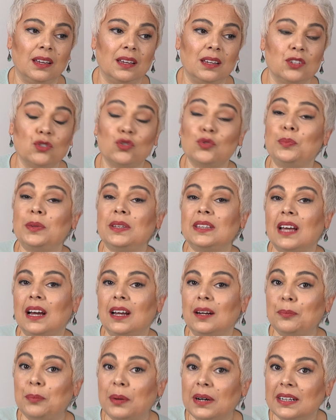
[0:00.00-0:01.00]
E,
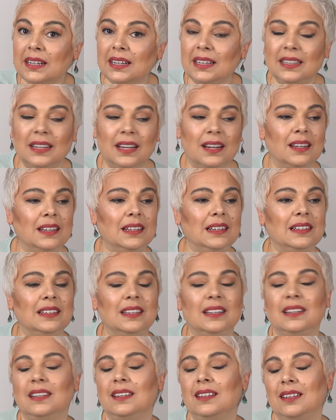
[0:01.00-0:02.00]
Jüpiter parayla
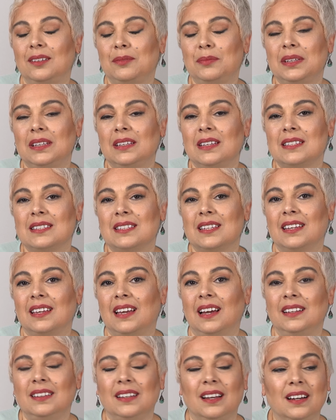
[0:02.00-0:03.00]
ilgili bir
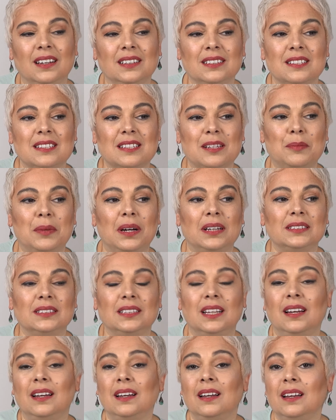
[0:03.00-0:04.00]
gezegen aynı
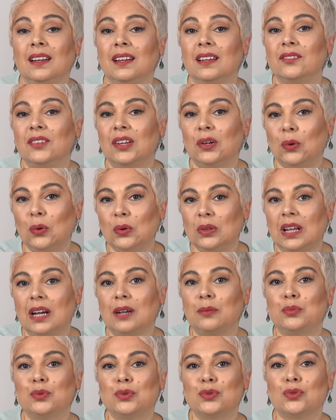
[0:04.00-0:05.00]
zamanda ve
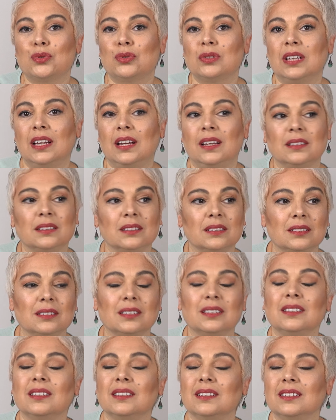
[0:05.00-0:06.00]
Oğlak Burcu'nda
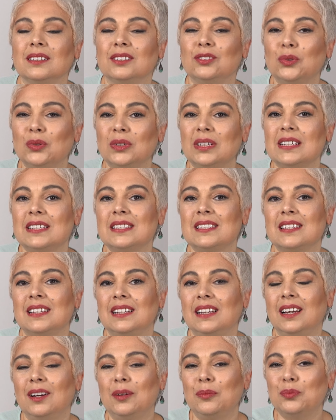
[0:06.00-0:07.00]
e,
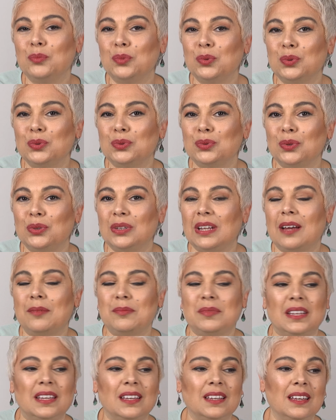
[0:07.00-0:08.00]
dolayısıyla bu
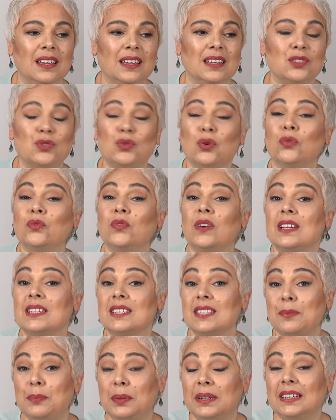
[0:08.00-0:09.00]
dönemde çok
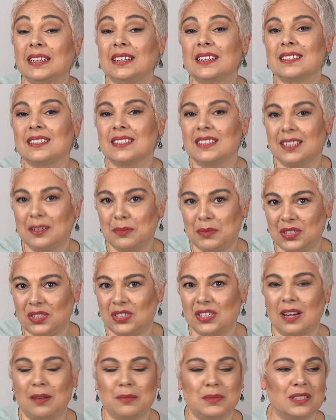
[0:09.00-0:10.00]
fazla para
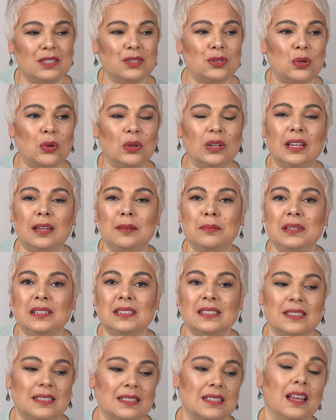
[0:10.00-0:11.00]
kazanamayacağımızı
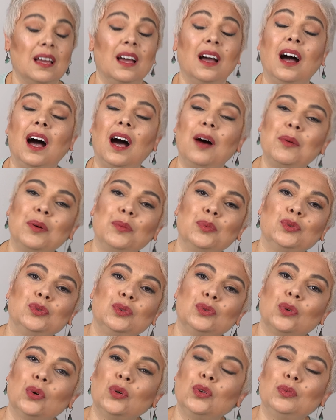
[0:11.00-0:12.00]
söyleyebiliriz. Ama
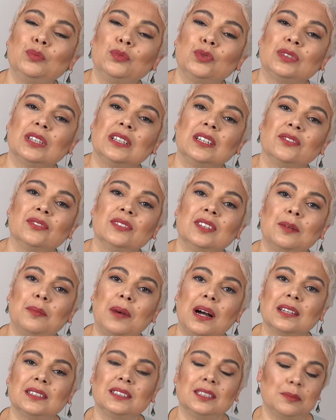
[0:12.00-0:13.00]
bunun olumlu
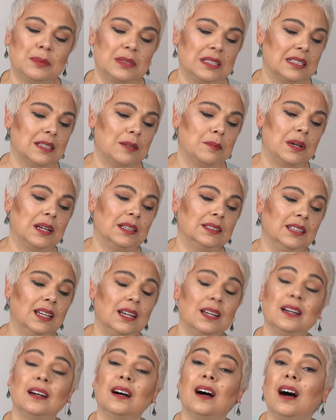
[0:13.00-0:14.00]
tarafına baktığımız zaman
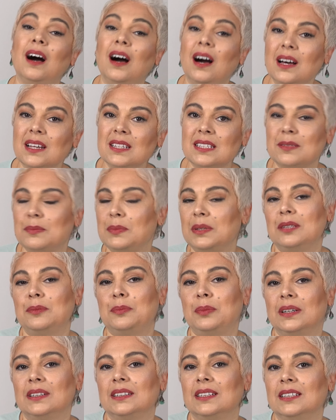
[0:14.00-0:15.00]
da az bir
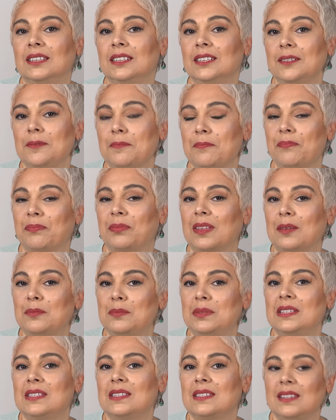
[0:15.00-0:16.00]
parayı
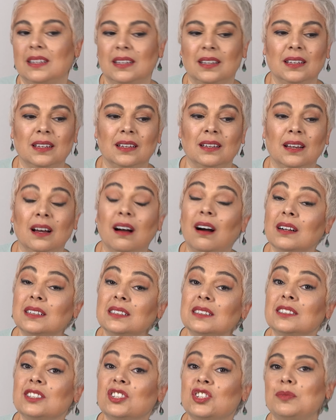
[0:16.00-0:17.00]
biz e,
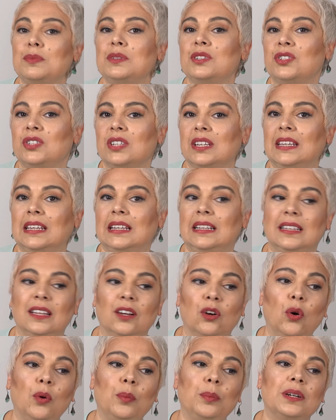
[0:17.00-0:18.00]
akılcı bir
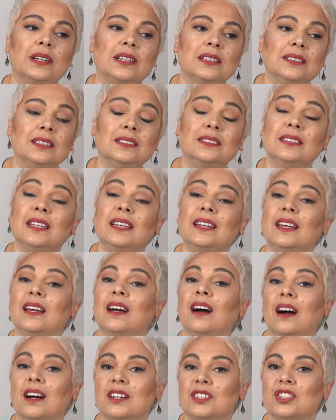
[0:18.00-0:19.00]
şekilde o paranın
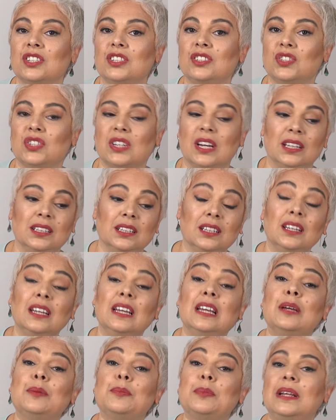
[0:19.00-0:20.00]
nereye harcanacağını
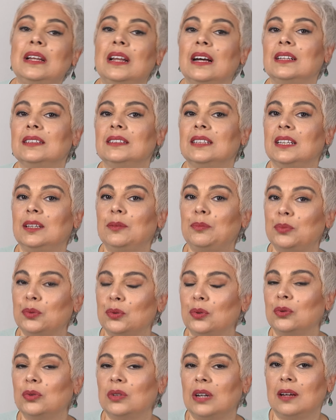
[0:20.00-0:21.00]
planlayıp
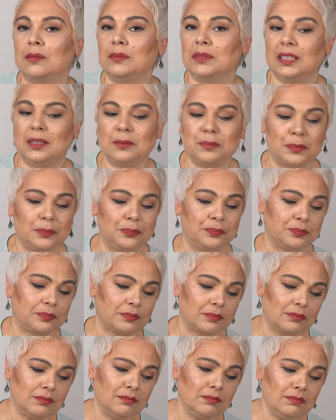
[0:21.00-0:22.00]
programlayıp
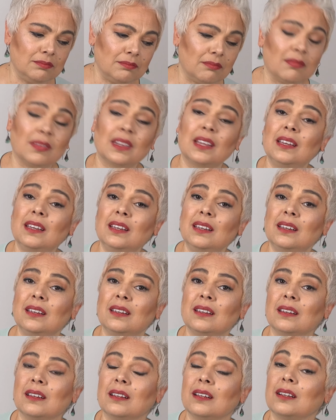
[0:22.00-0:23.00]

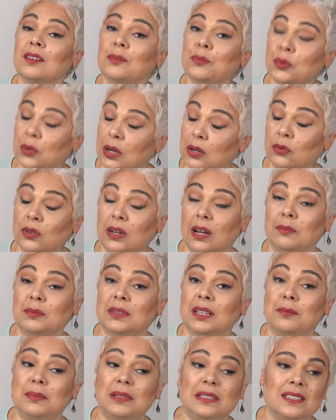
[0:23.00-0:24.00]
e,
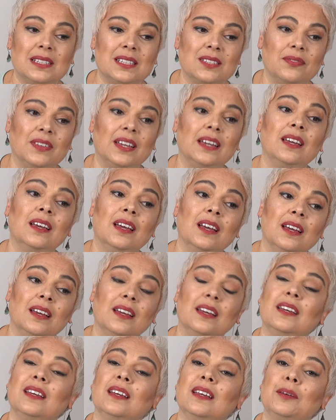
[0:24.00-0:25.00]
programlayabiliriz ve
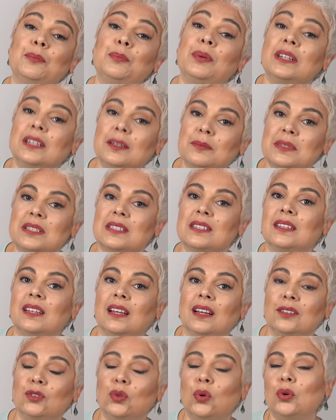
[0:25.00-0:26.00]
e, paramızı
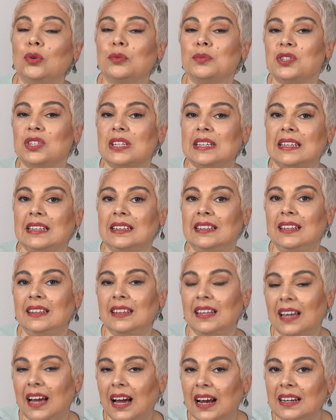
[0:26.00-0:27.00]
da doğru bir
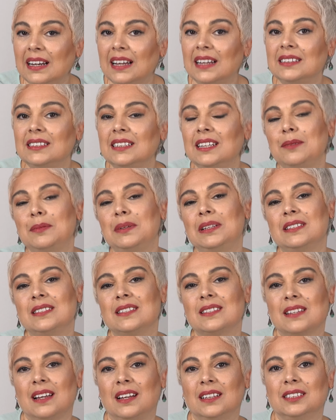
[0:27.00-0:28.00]
şekilde
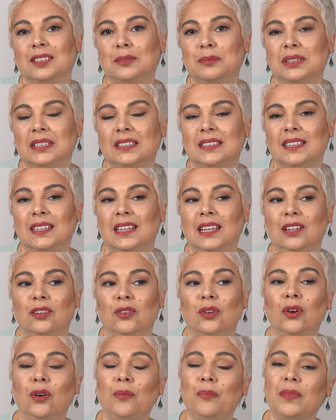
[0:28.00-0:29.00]
değerlendirebiliriz anlamına da
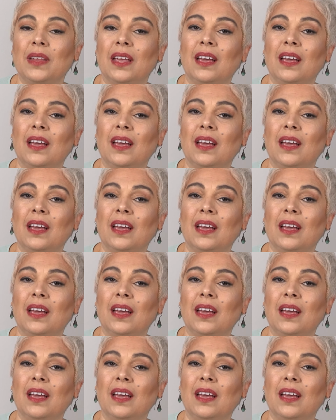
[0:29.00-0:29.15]
geliyor.